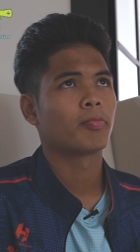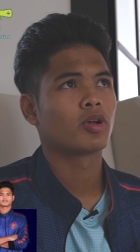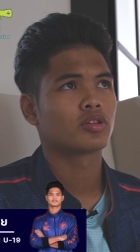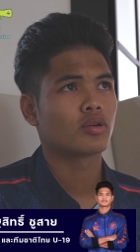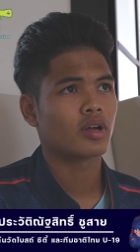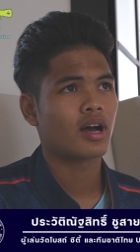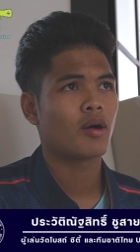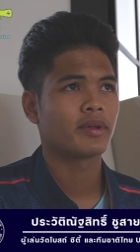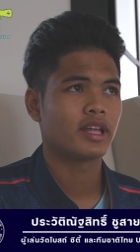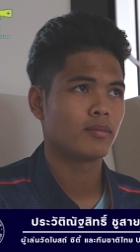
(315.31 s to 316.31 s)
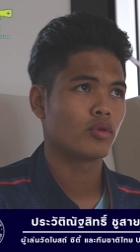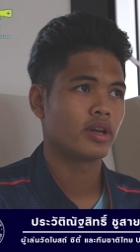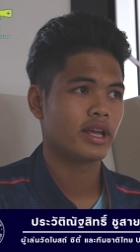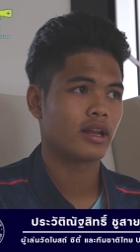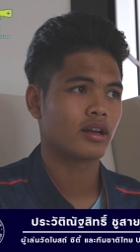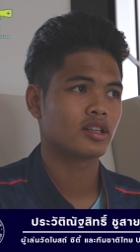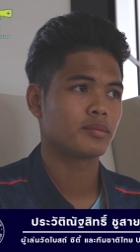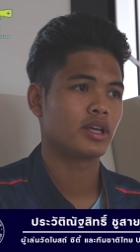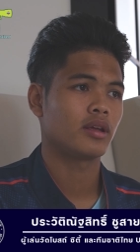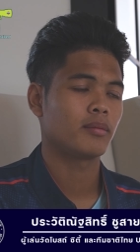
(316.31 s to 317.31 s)
มอต้นก็เข้าไปทีมโรงเรียนก็จะ
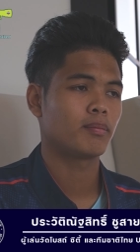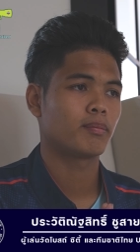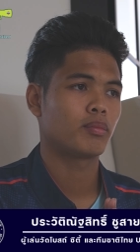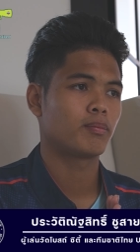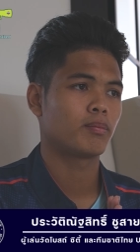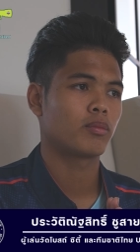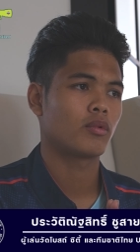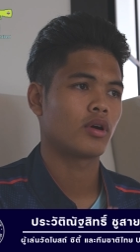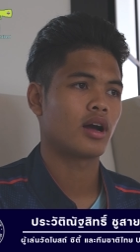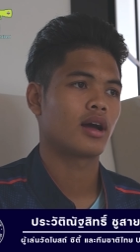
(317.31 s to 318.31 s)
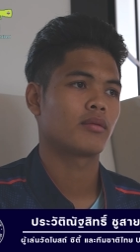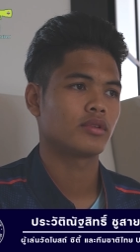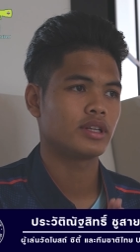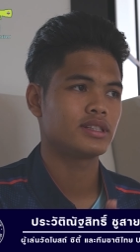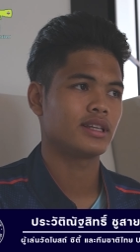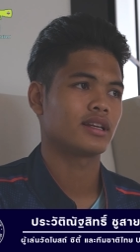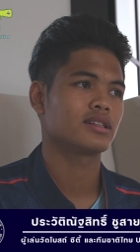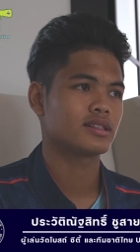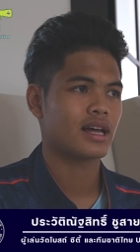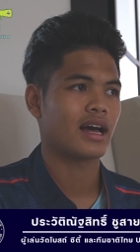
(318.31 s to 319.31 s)
มีนิสิตนัก
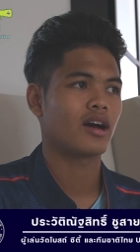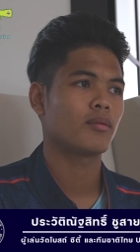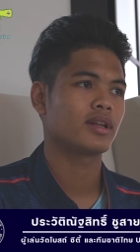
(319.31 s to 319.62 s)
ศึกษาเข้า